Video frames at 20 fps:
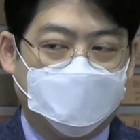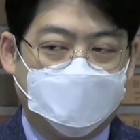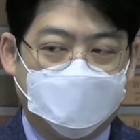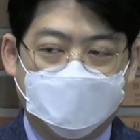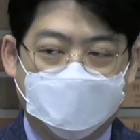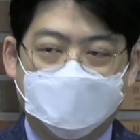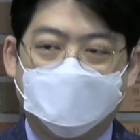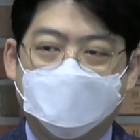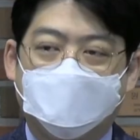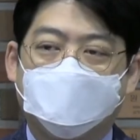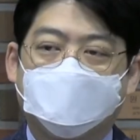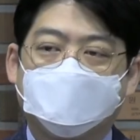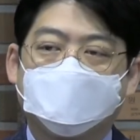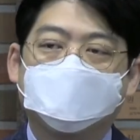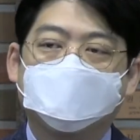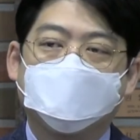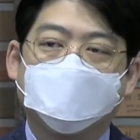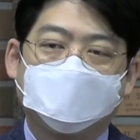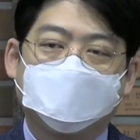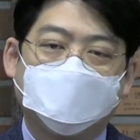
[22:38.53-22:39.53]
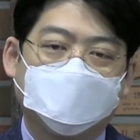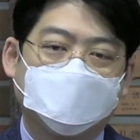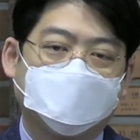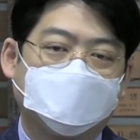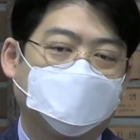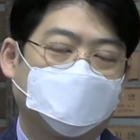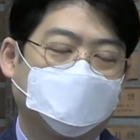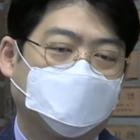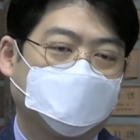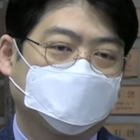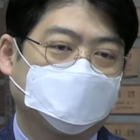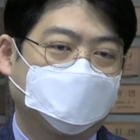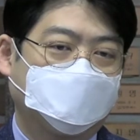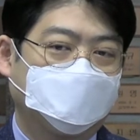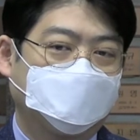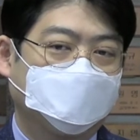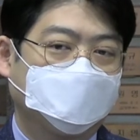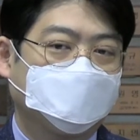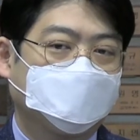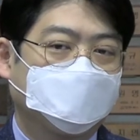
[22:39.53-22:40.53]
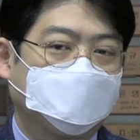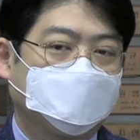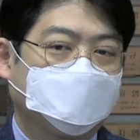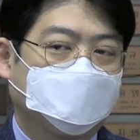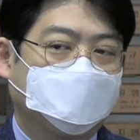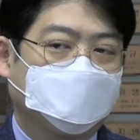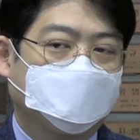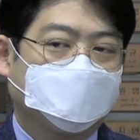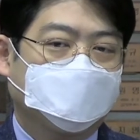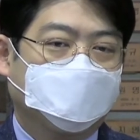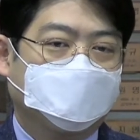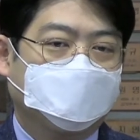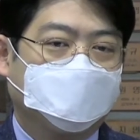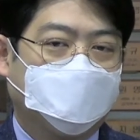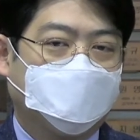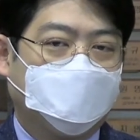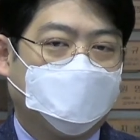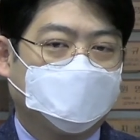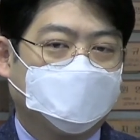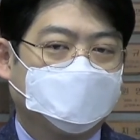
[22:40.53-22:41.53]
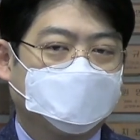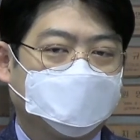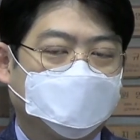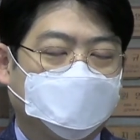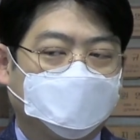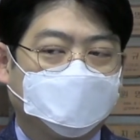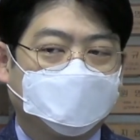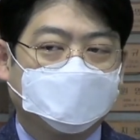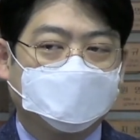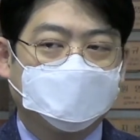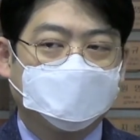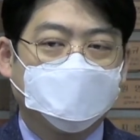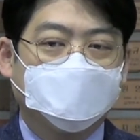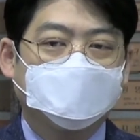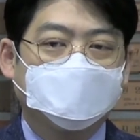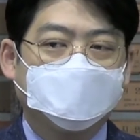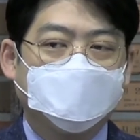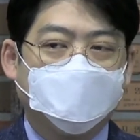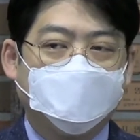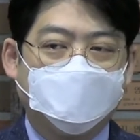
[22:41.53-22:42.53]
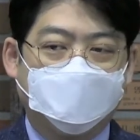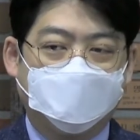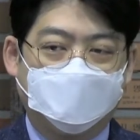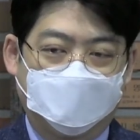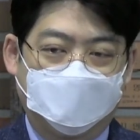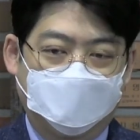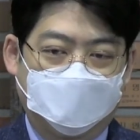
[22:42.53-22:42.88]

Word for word: 아름답게 흘러가서 정말 아름다운 믿음의